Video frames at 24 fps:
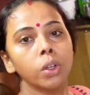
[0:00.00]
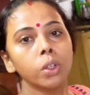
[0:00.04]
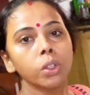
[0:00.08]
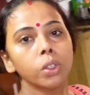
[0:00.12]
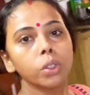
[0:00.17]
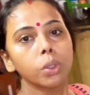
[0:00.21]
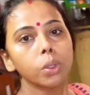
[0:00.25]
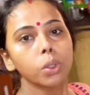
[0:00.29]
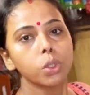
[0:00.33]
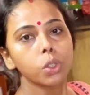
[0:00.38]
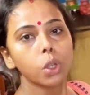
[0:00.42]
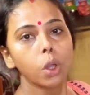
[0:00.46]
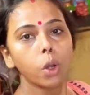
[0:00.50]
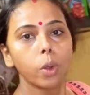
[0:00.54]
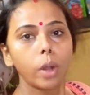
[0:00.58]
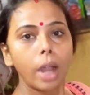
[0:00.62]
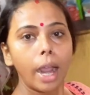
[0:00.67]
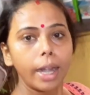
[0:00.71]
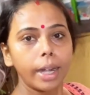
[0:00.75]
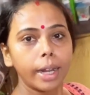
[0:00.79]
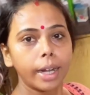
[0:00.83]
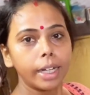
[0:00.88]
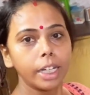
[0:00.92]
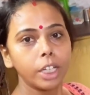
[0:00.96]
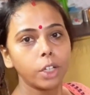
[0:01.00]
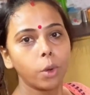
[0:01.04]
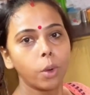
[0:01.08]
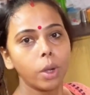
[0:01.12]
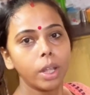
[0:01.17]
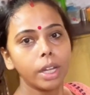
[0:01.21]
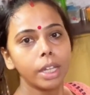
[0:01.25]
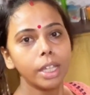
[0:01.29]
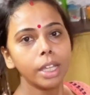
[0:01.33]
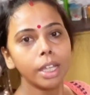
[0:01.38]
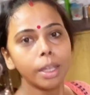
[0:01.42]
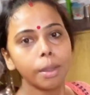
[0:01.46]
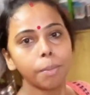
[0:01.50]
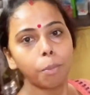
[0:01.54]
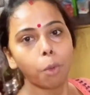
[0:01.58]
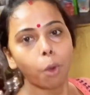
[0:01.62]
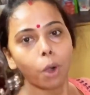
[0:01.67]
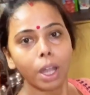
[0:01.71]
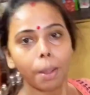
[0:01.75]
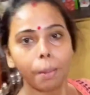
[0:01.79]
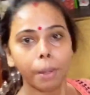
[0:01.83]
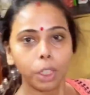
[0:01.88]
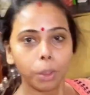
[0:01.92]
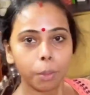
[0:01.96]
তো চলো কাটাকাটি করে নিই
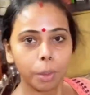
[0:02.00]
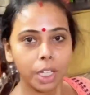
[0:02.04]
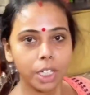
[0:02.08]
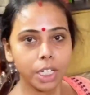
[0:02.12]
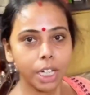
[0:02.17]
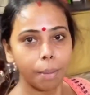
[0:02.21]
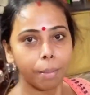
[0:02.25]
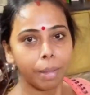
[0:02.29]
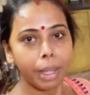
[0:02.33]
পরে আবার তোমাদের সামনে